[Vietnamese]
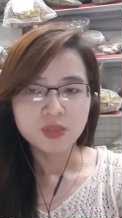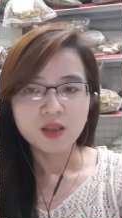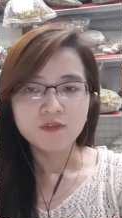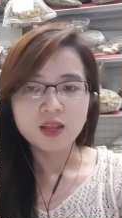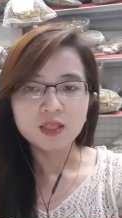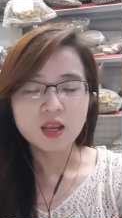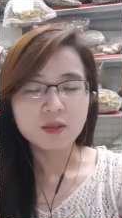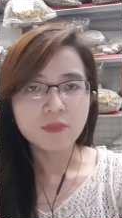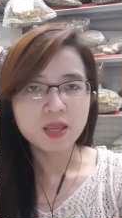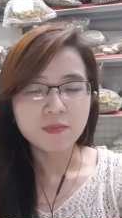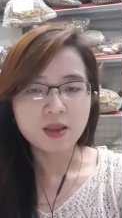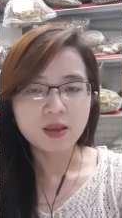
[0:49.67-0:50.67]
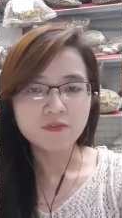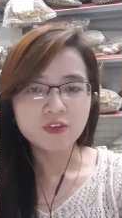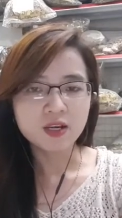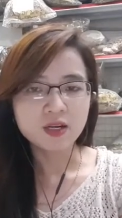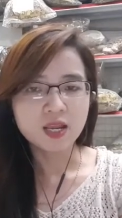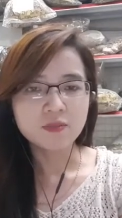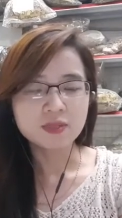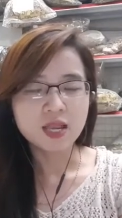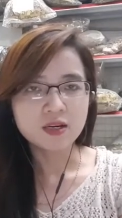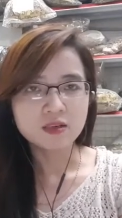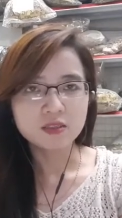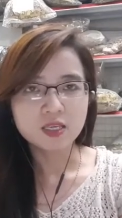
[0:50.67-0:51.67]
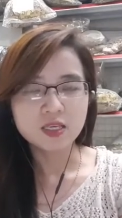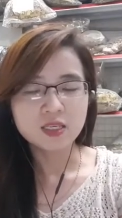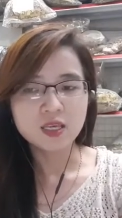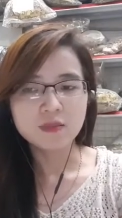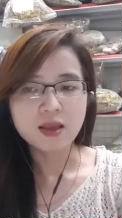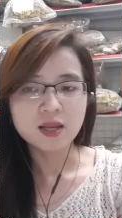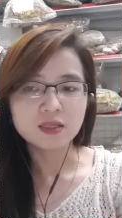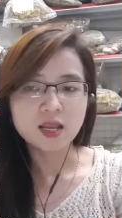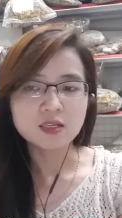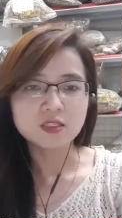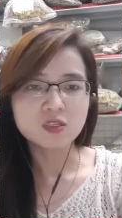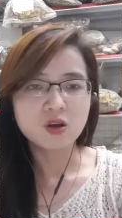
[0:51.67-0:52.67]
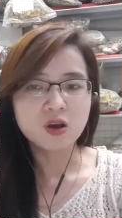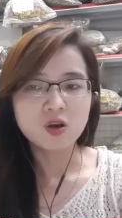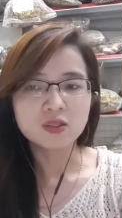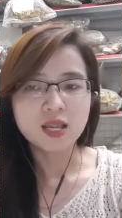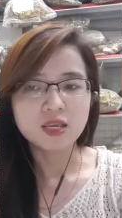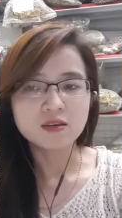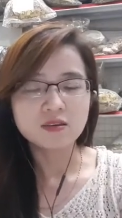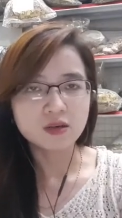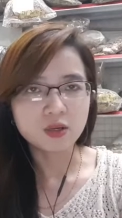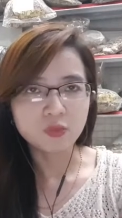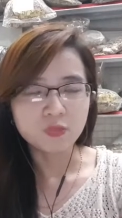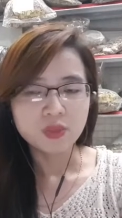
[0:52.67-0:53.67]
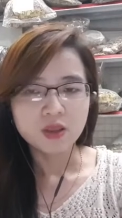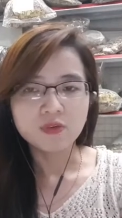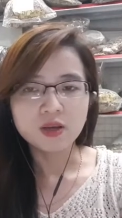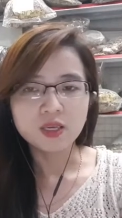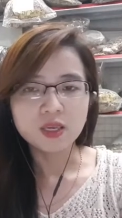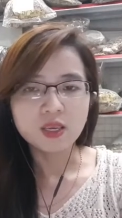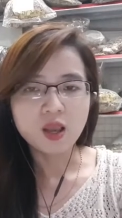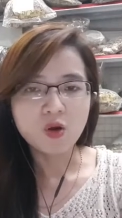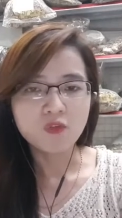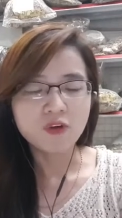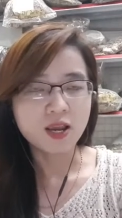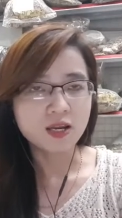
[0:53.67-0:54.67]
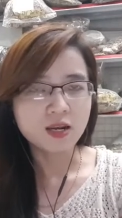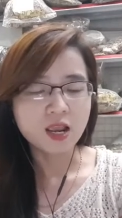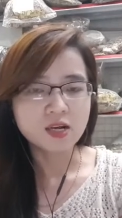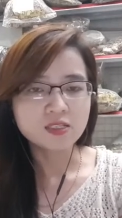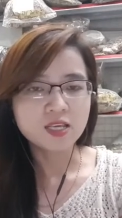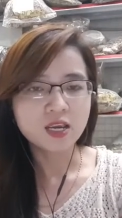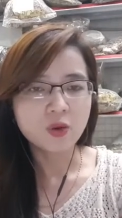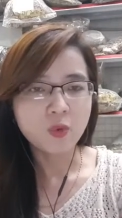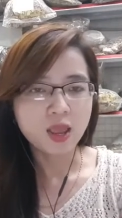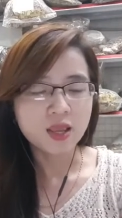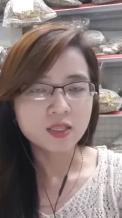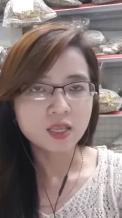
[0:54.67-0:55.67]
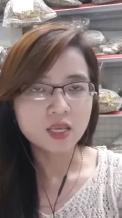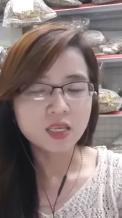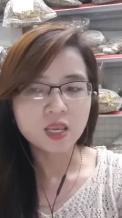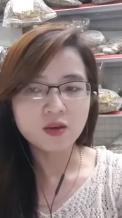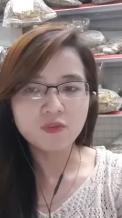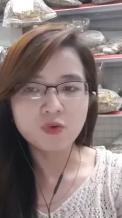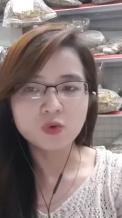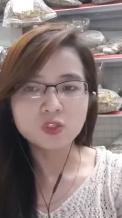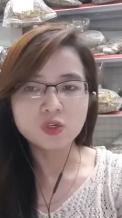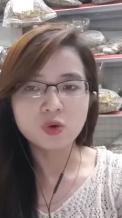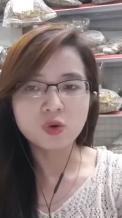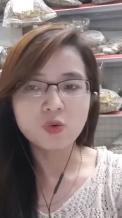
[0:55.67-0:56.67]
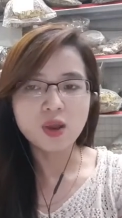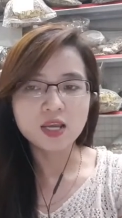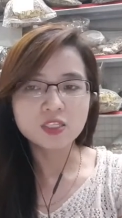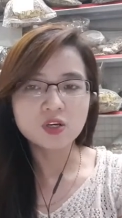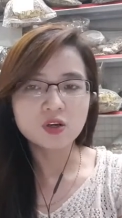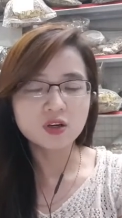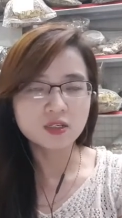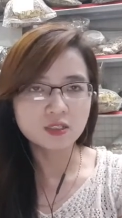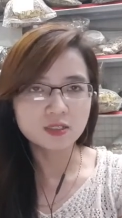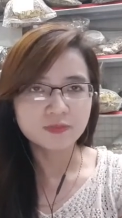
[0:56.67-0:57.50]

Và thật may mắn Việt Nam ta được thiên nhiên ban tặng cho kho tàng dược liệu. Với khí hậu và ánh nắng trang hòa, thiên nhiên vũ trụ ưu ái cho con người.